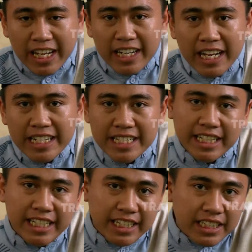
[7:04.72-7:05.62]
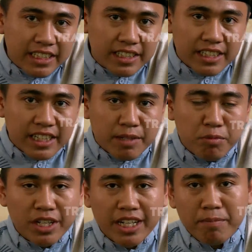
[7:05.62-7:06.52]
Dan di sini
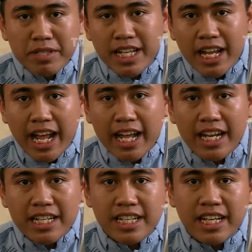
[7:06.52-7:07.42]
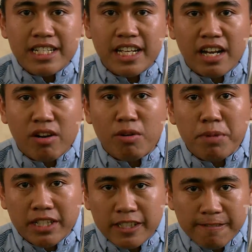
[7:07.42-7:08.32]
kemungkinan besar ada sihir-sihir robot,